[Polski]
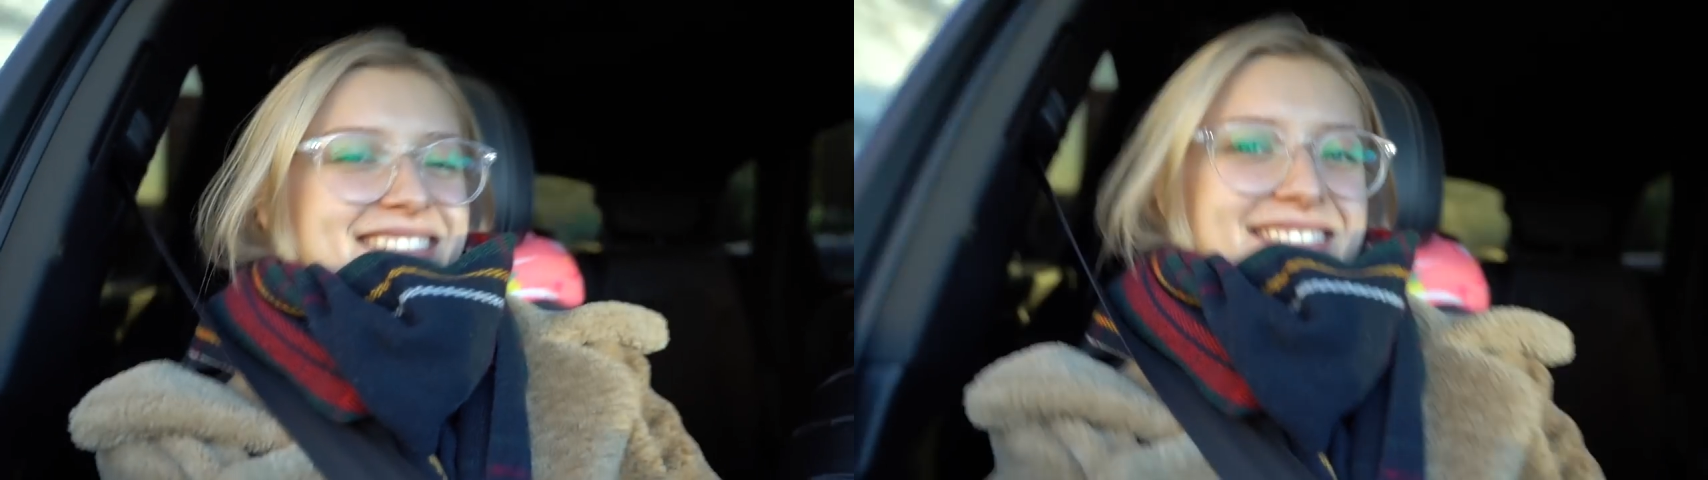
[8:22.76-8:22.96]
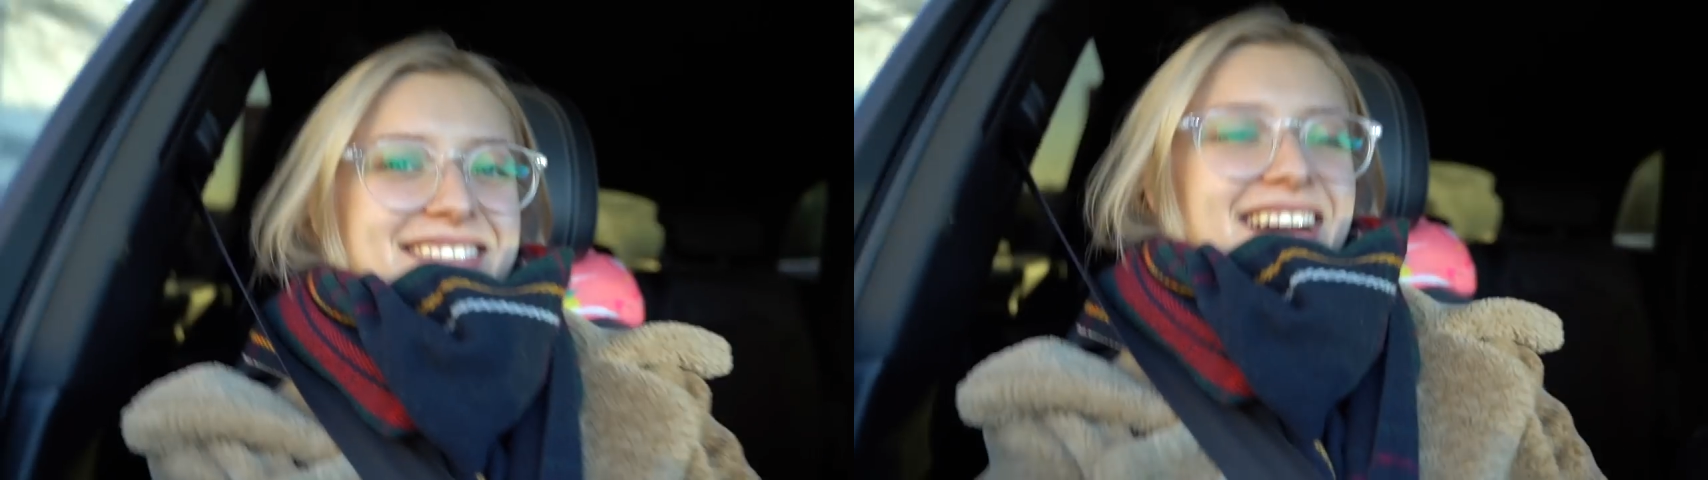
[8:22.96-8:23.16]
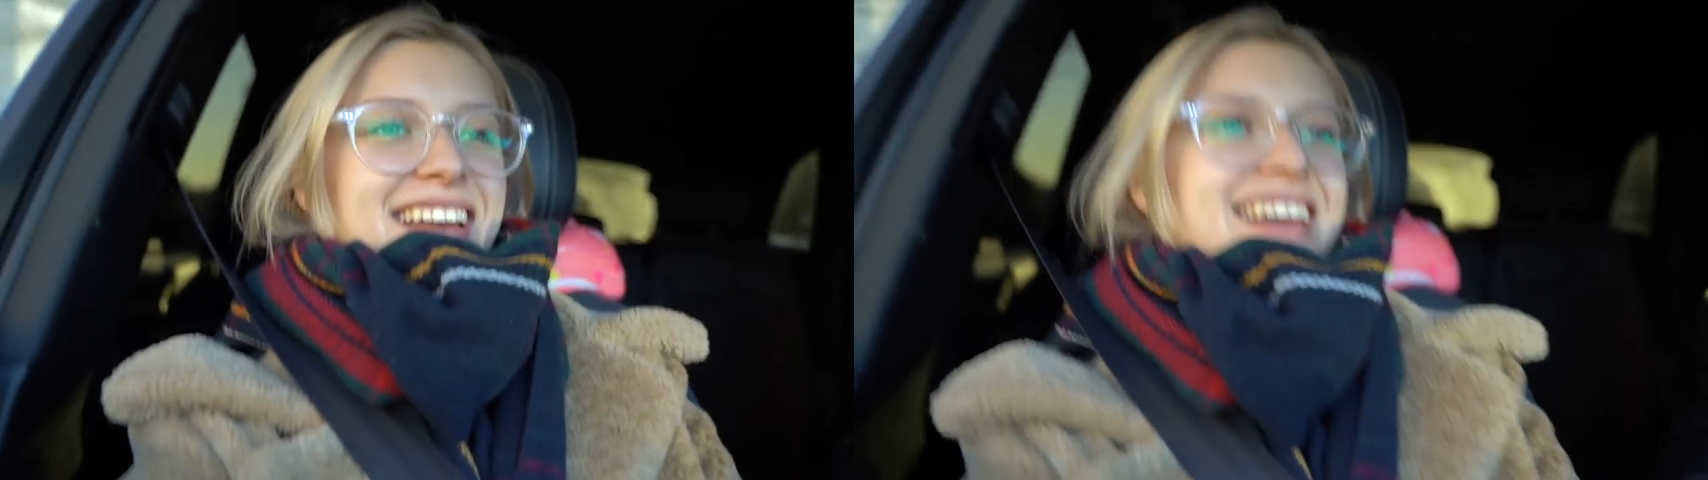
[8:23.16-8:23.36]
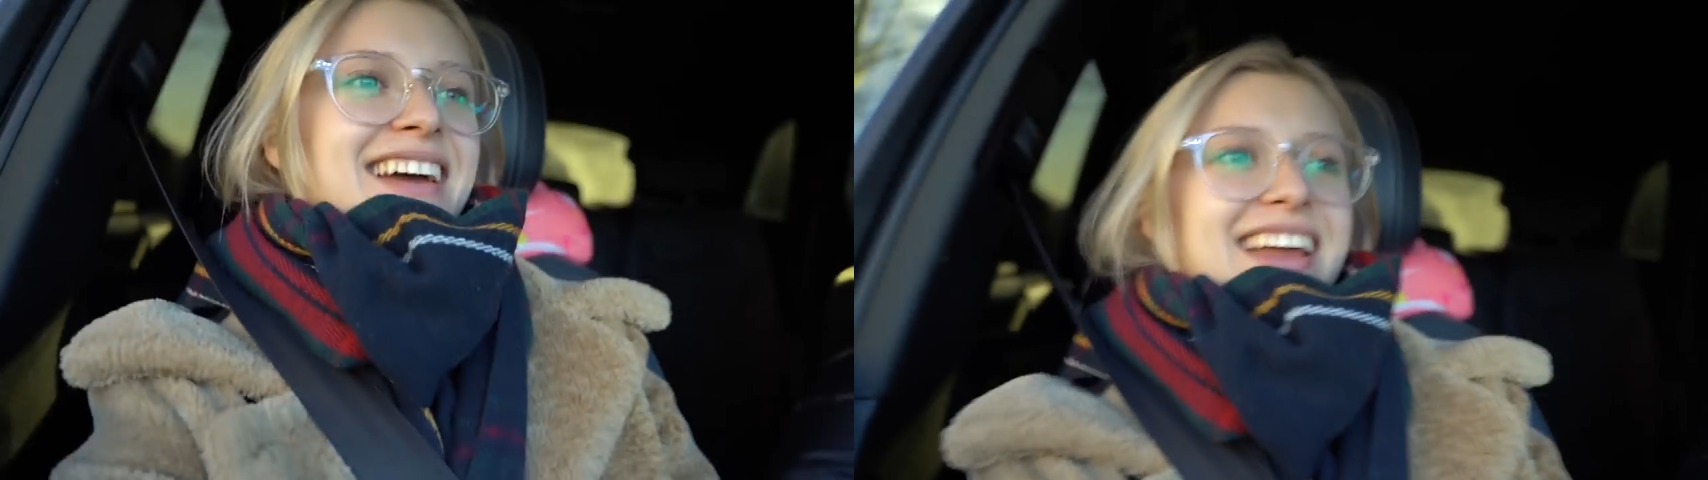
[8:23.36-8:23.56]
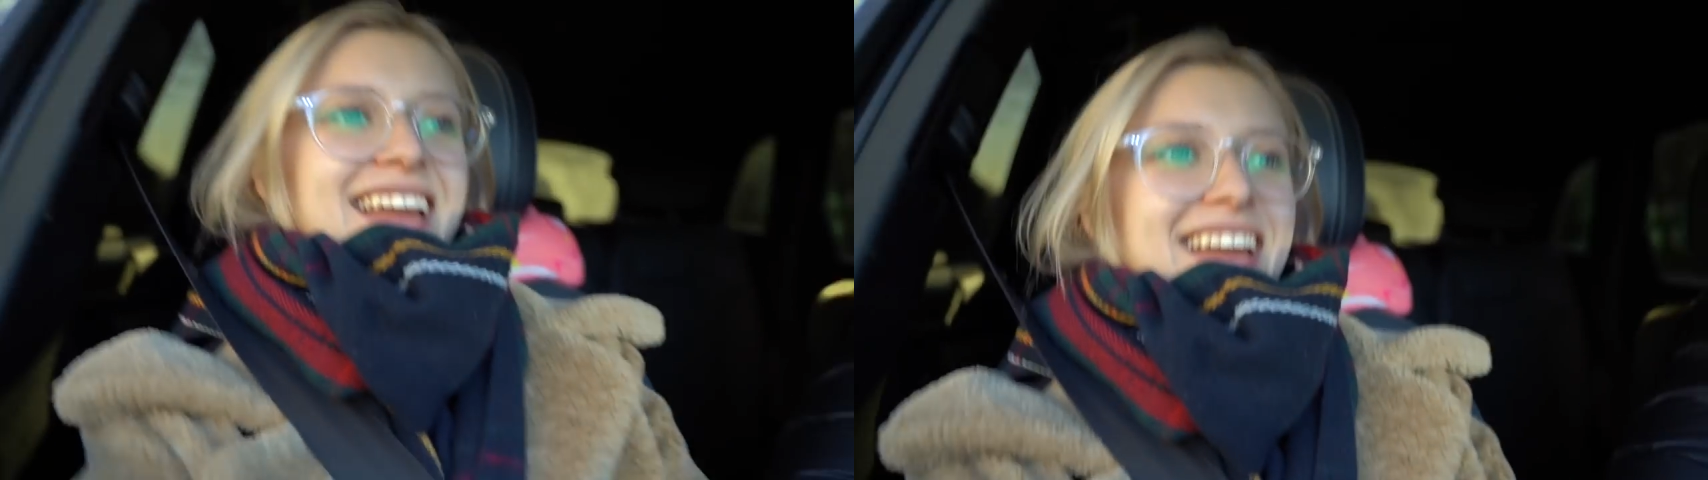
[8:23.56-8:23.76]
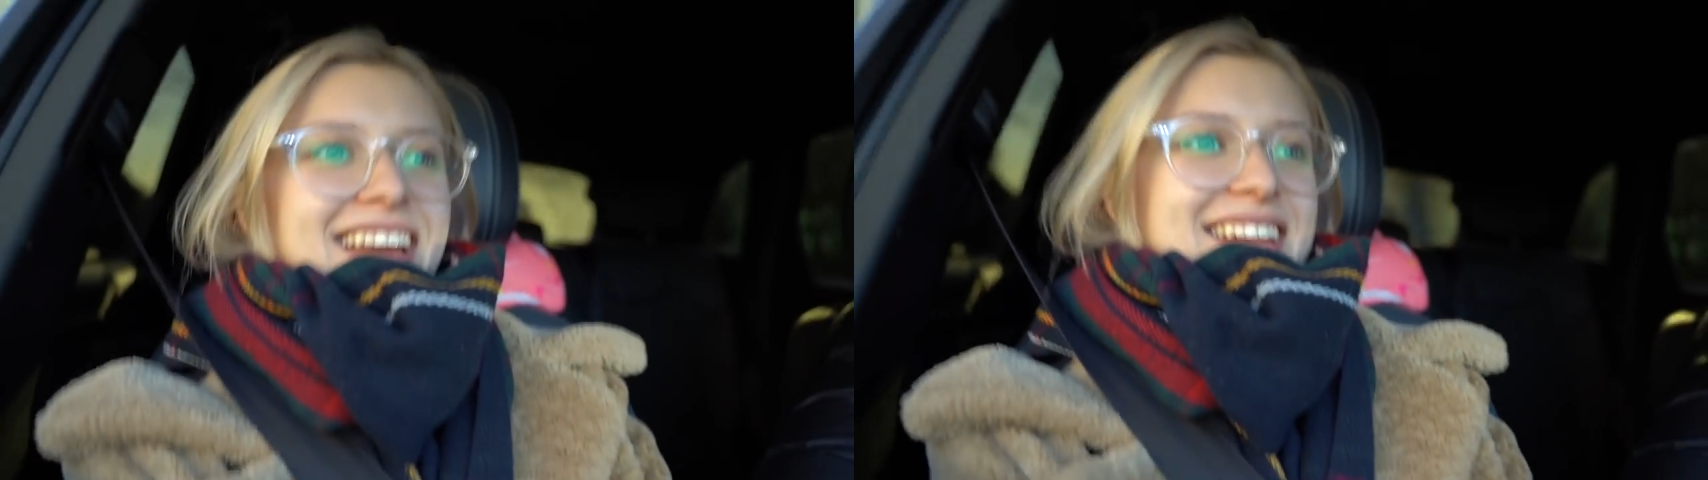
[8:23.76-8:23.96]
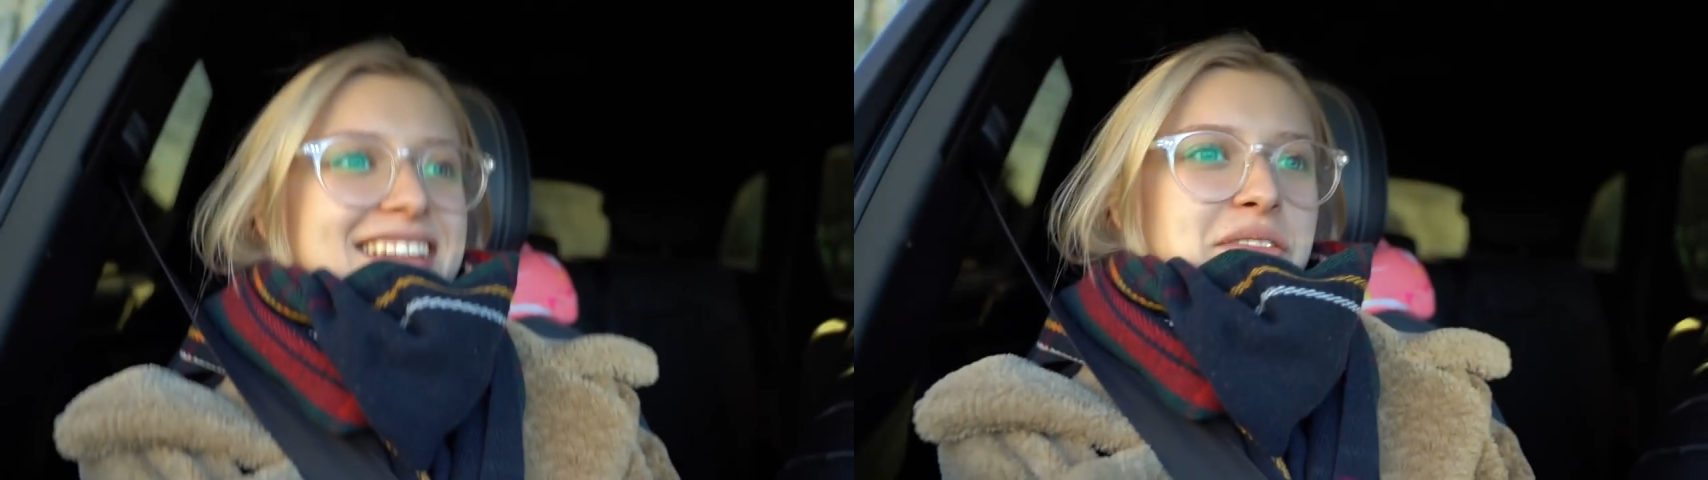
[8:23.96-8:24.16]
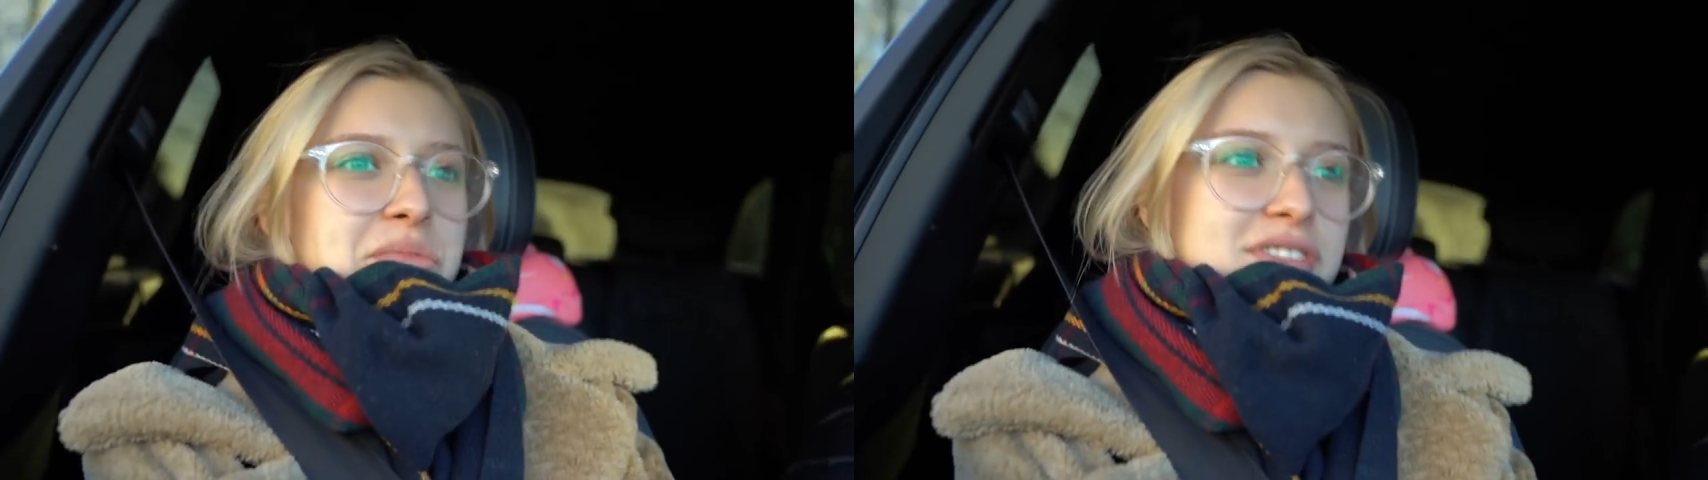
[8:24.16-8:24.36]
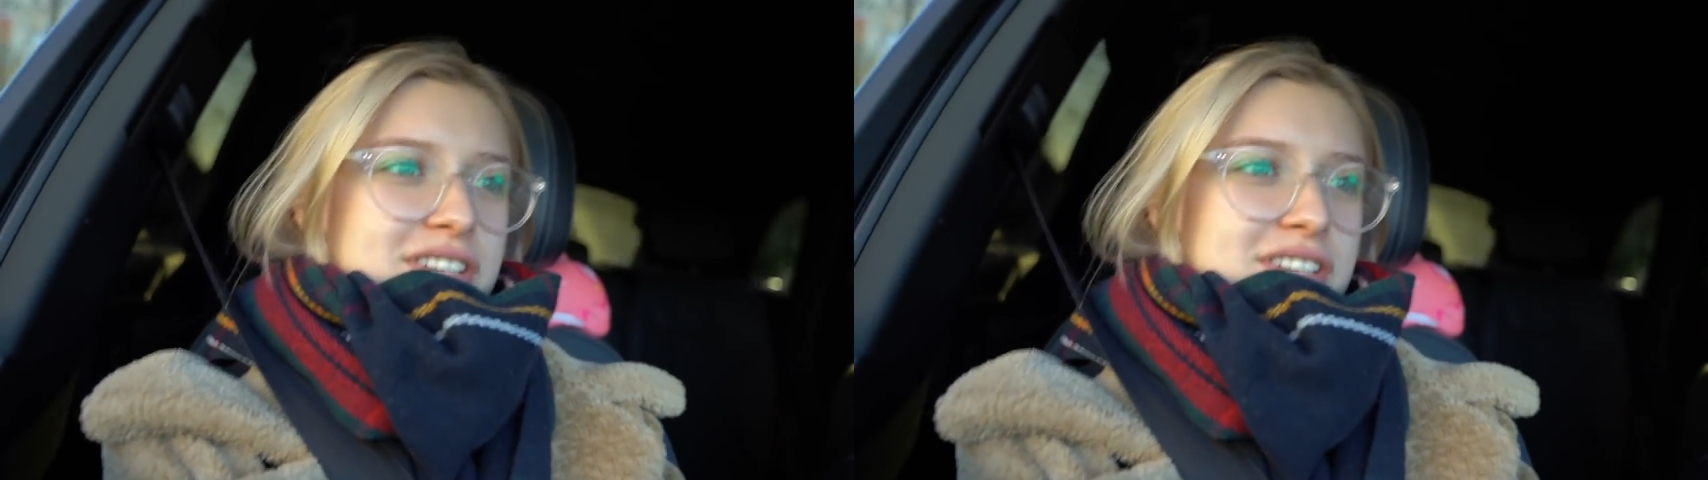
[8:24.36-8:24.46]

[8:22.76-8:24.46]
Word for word: Słuchaj, dobrze,